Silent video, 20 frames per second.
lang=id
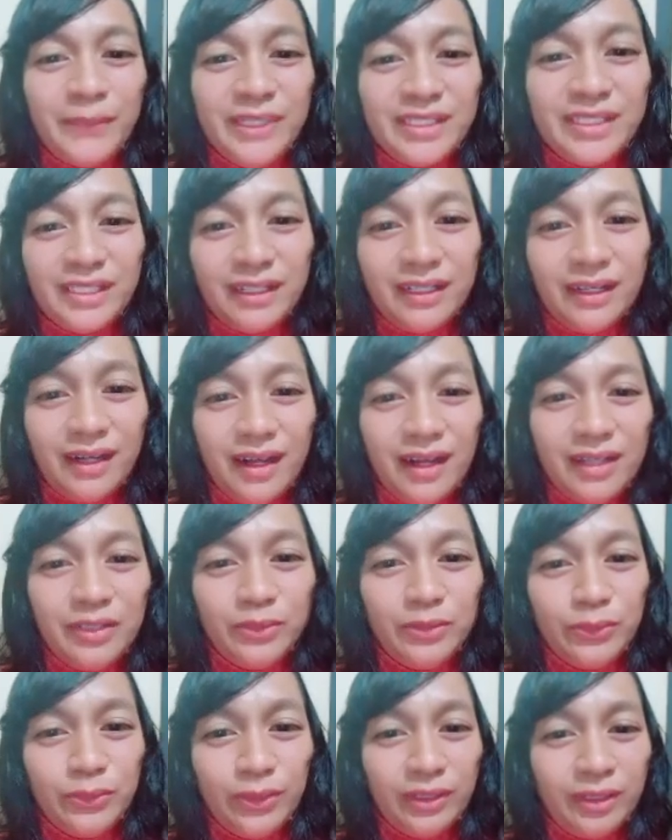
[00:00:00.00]
bisa
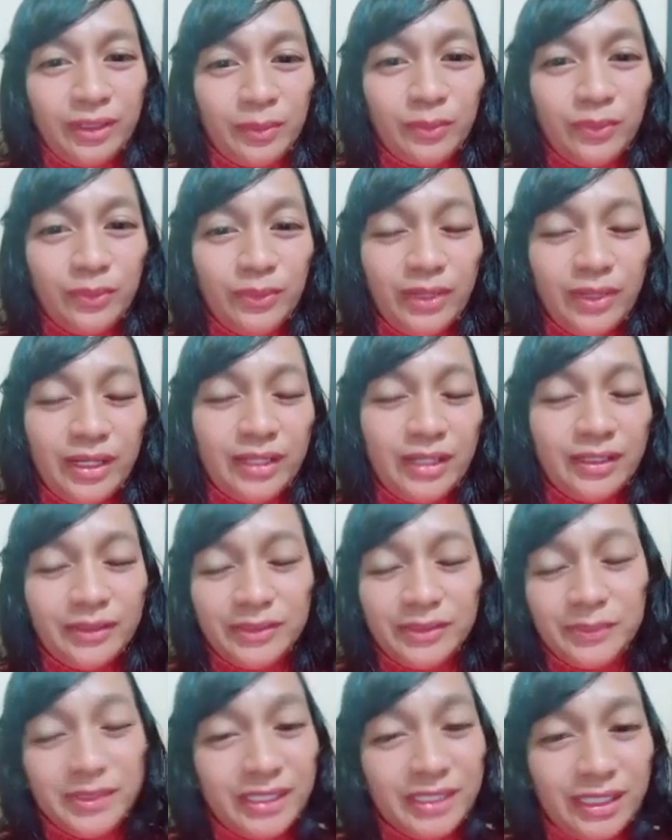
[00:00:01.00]
ngerayu anak bu uh,
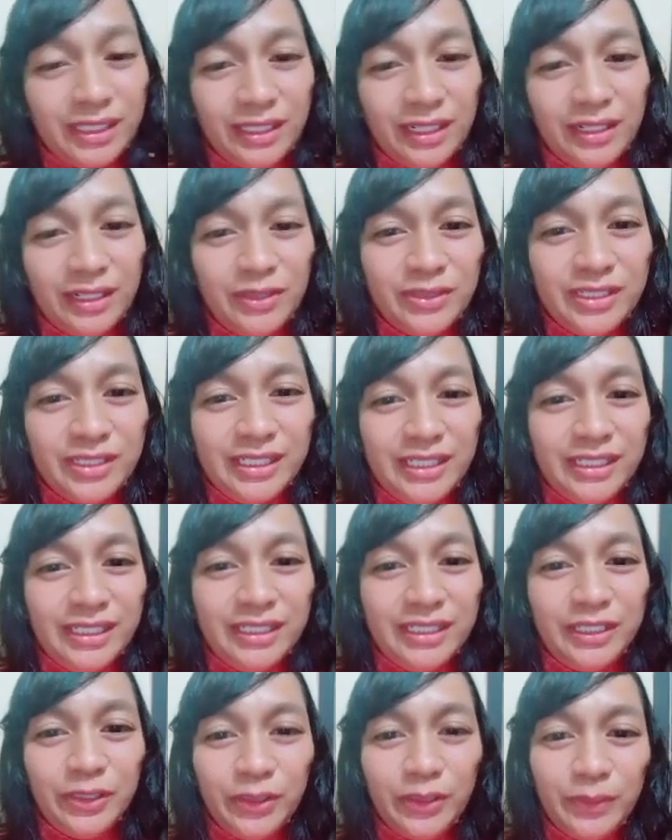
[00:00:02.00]
bisa ngerayu si
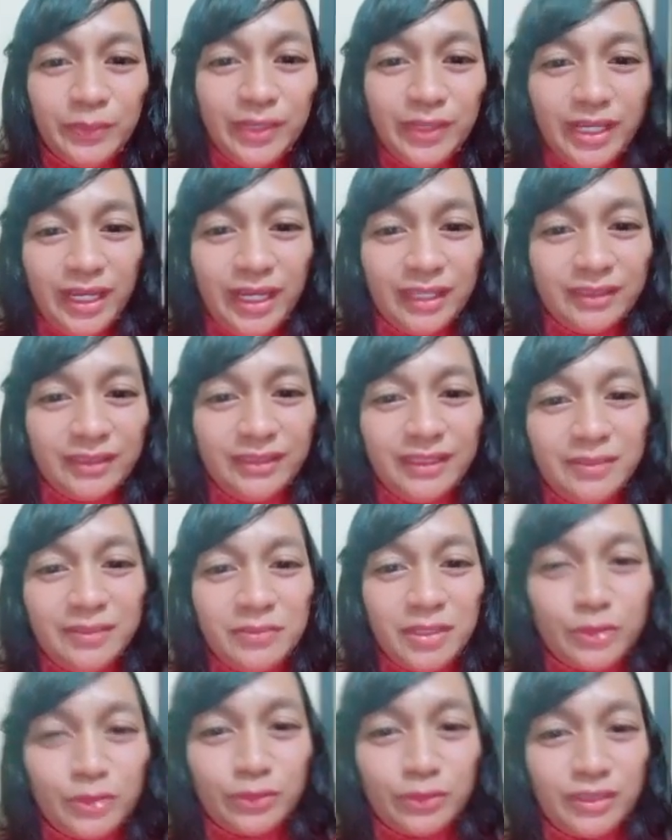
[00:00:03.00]
Leo biar jadi
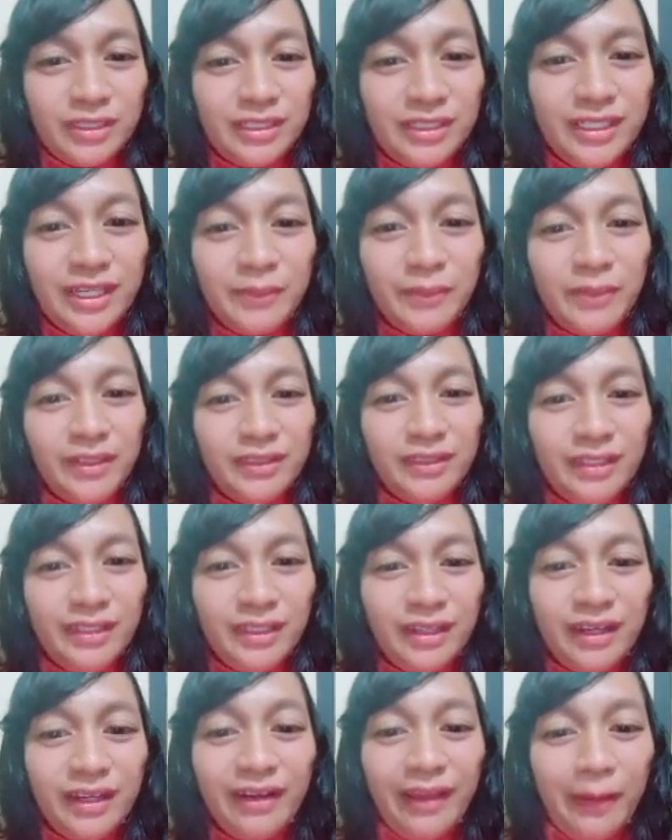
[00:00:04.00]
masuk ke dia berarti
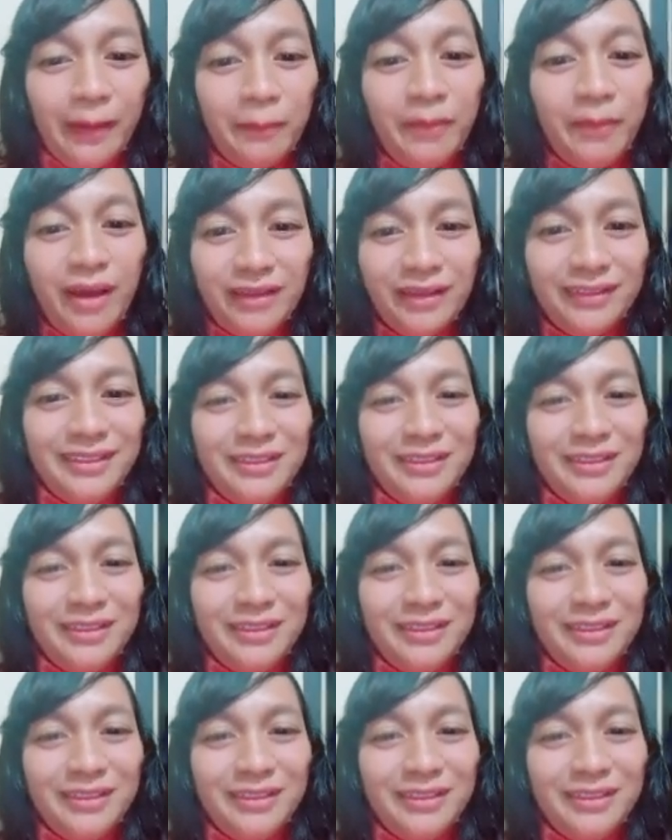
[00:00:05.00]
kan hebat